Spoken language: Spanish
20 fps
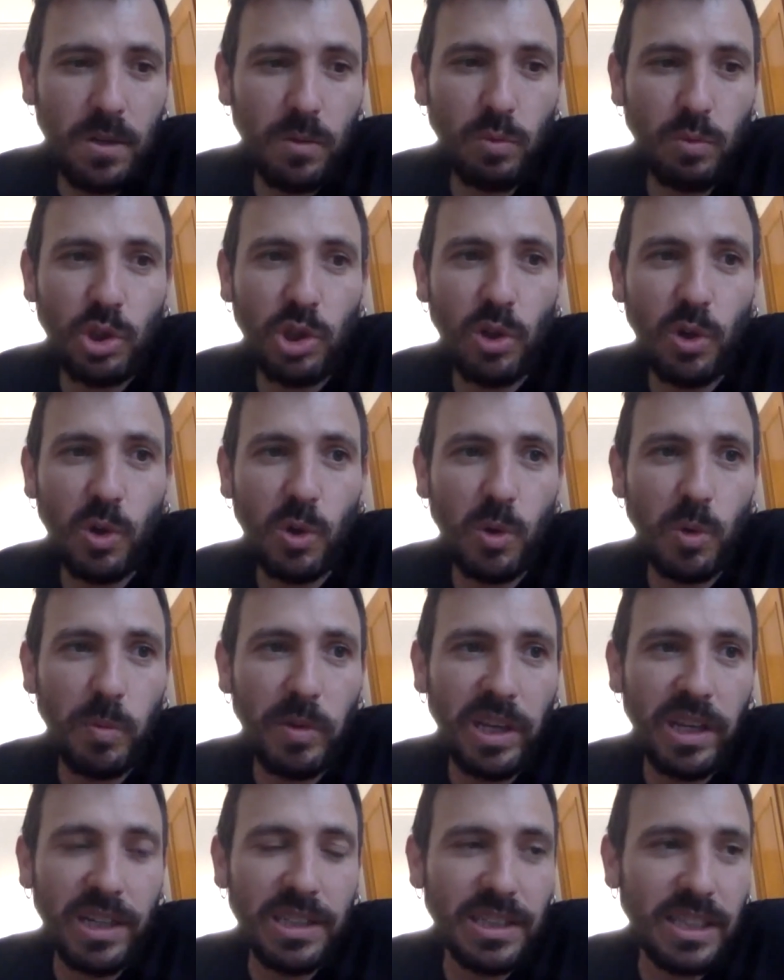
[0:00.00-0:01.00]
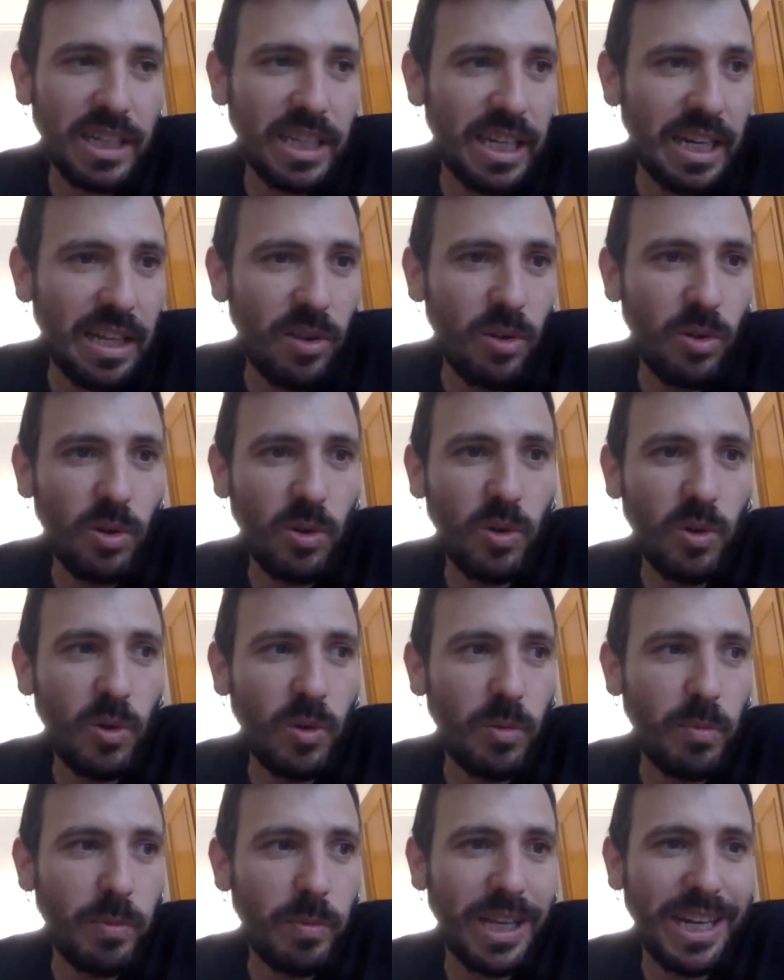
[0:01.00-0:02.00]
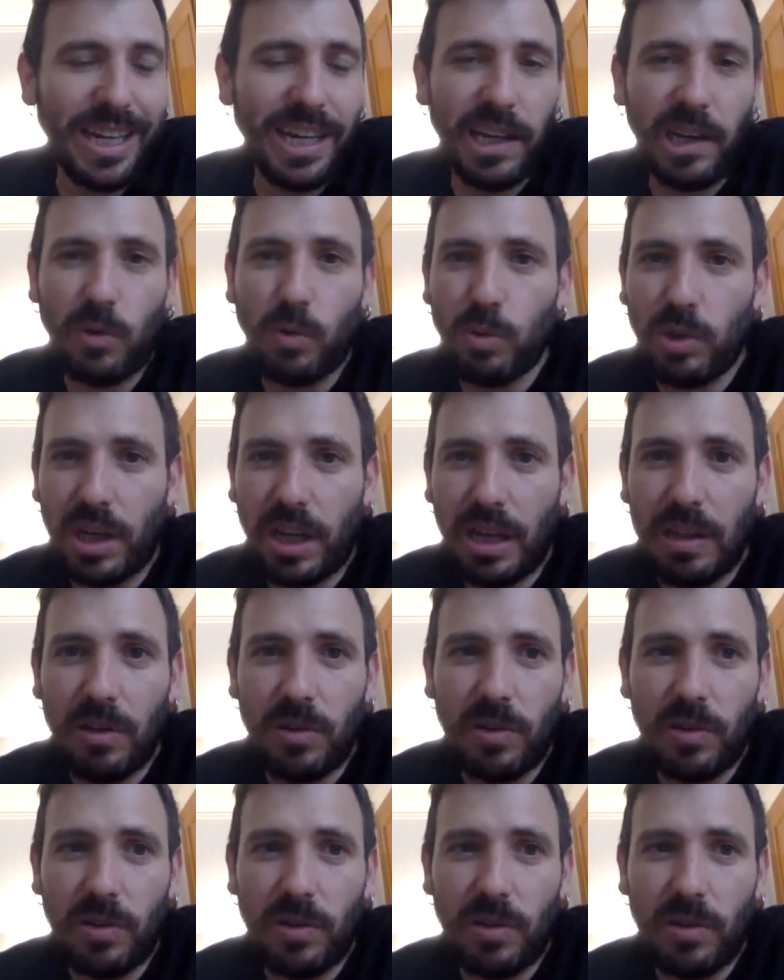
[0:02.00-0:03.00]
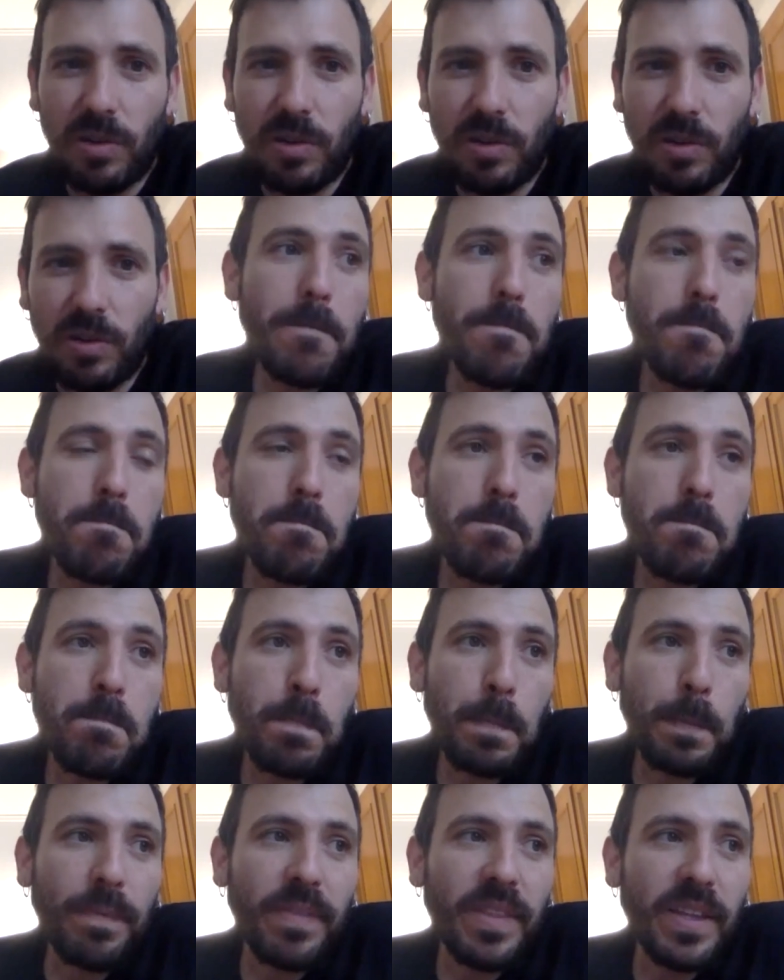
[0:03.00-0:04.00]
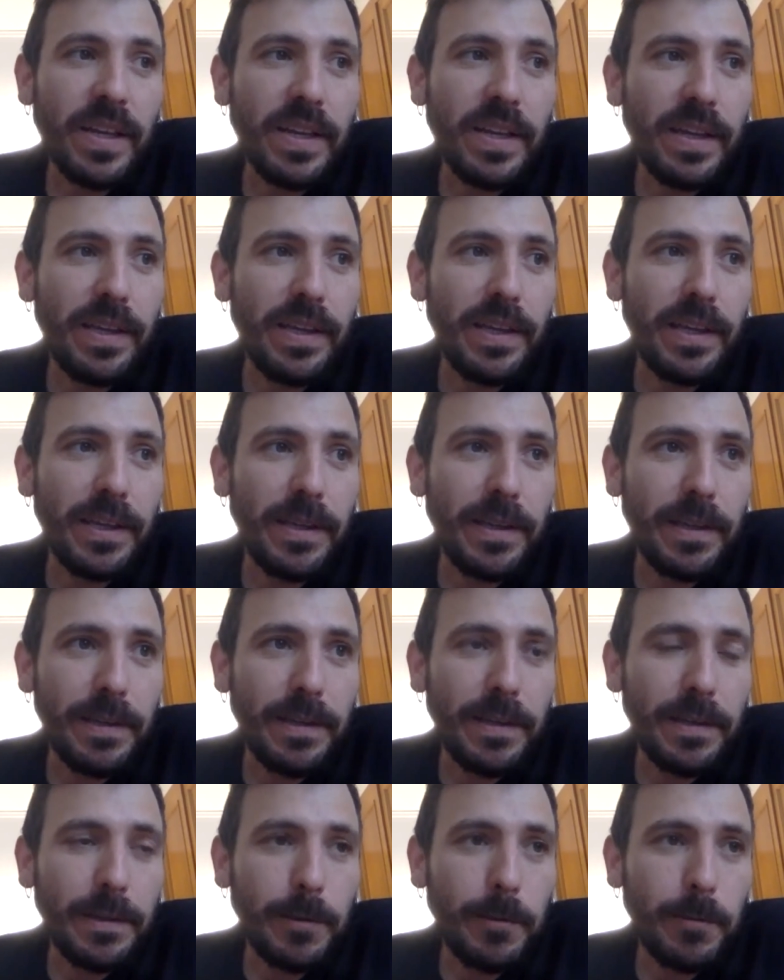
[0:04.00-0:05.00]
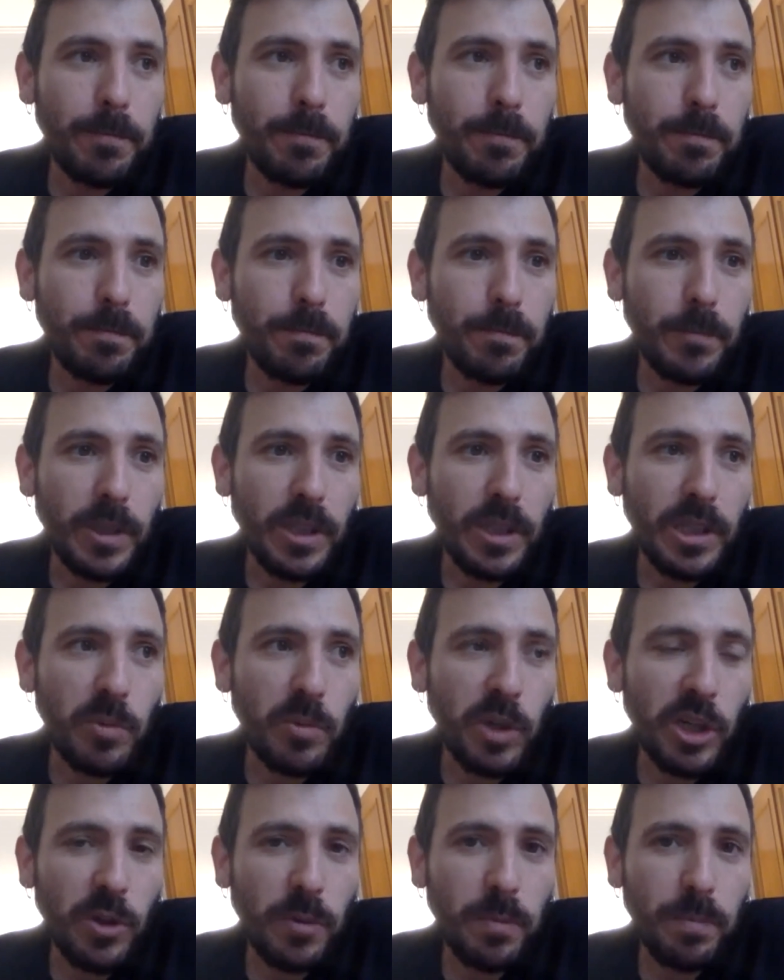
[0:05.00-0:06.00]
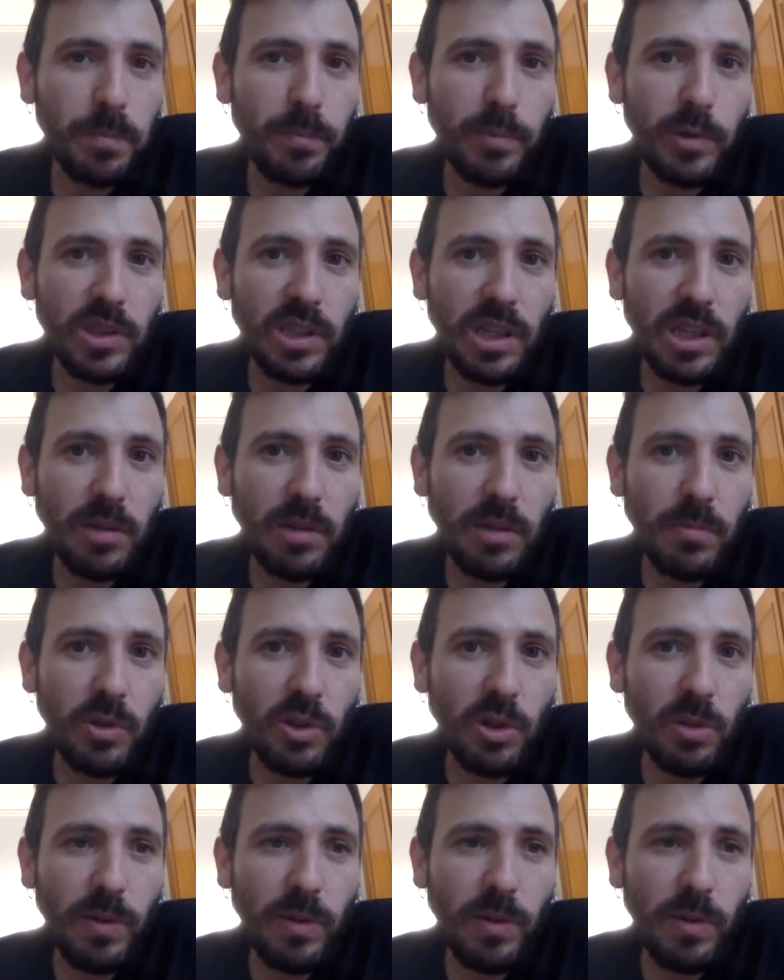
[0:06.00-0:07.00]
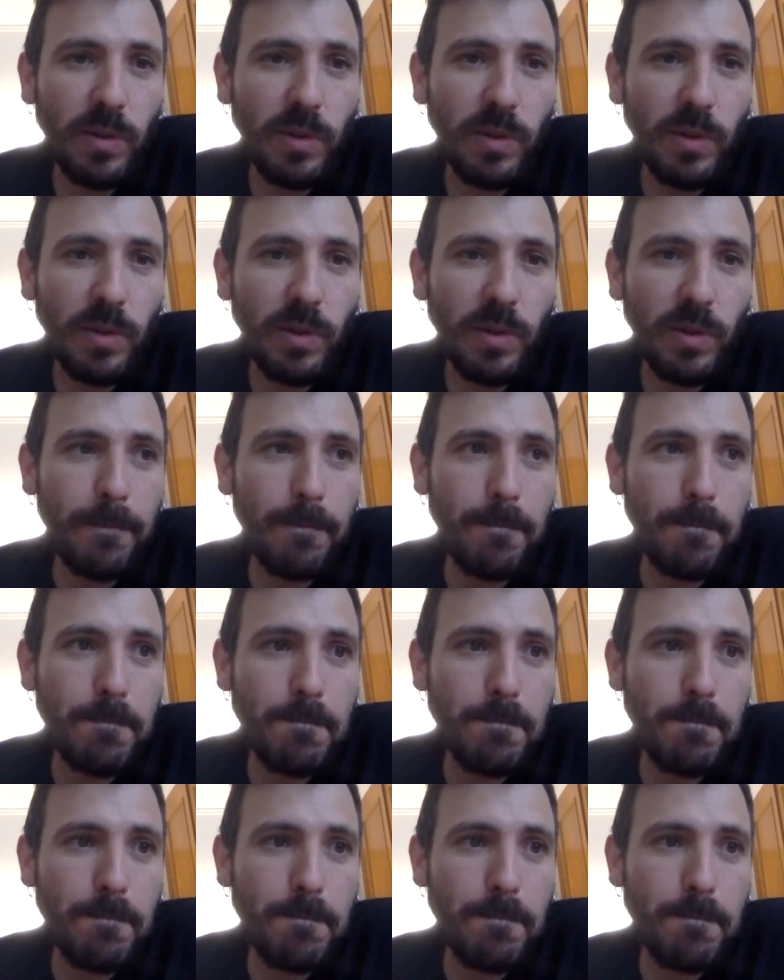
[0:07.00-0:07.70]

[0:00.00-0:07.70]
un show bien ensayado, bien ejecutado y y bueno, pues a lo mejor van a ver